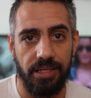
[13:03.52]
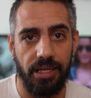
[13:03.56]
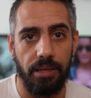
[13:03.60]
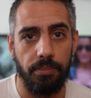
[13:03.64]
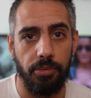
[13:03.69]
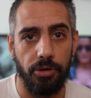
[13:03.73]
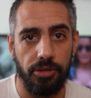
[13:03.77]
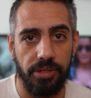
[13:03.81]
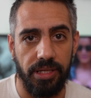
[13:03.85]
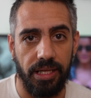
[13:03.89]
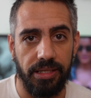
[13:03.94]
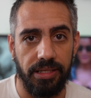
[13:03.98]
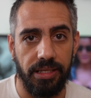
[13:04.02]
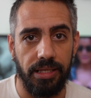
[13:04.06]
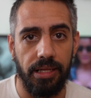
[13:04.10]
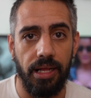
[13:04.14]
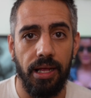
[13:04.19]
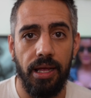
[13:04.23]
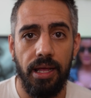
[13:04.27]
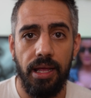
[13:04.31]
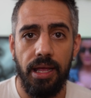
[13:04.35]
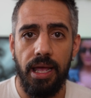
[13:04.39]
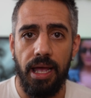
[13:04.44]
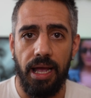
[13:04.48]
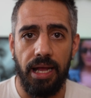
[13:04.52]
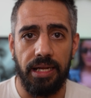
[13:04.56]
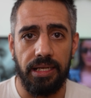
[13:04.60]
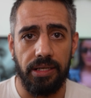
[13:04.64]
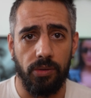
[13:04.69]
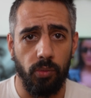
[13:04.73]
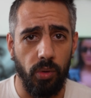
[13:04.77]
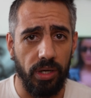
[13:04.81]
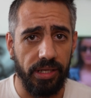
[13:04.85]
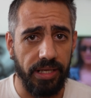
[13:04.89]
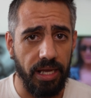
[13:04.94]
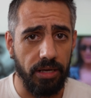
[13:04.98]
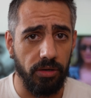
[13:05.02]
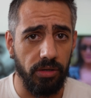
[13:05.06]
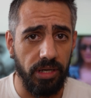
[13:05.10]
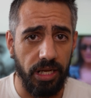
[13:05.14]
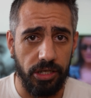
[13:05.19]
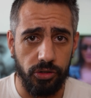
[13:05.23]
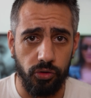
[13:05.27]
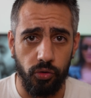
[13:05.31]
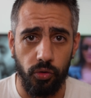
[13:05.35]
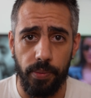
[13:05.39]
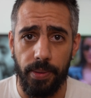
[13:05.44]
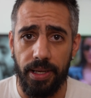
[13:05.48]
en el portátil, al igual que con
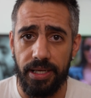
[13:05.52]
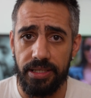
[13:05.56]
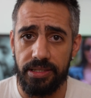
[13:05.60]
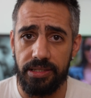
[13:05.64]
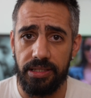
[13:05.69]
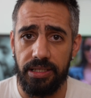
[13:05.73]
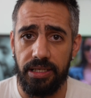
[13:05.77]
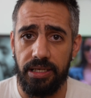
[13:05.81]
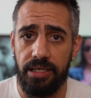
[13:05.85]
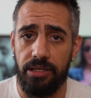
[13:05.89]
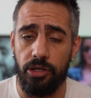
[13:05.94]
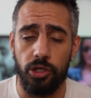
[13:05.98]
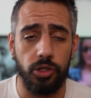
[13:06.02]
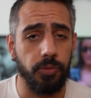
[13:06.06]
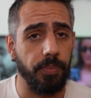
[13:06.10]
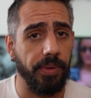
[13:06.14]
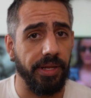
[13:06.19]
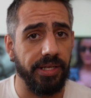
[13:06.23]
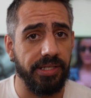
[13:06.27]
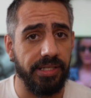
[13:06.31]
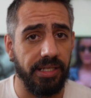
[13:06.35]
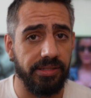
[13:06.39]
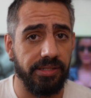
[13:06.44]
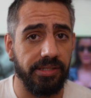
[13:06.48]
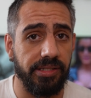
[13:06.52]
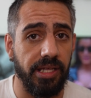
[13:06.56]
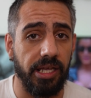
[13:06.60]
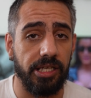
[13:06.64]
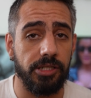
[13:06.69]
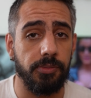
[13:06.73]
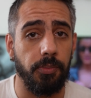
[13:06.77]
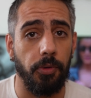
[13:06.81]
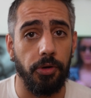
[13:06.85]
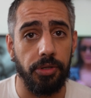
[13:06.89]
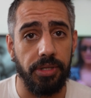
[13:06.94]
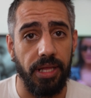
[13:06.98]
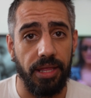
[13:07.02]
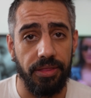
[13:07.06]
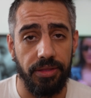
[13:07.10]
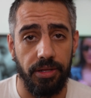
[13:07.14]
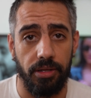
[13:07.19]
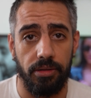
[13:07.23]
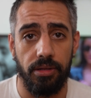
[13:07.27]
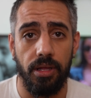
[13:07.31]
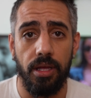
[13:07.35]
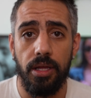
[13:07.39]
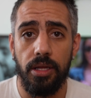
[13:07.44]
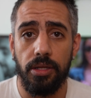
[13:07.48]
las curvas y los presets de
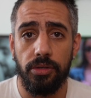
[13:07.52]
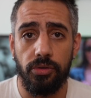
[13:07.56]
exportación.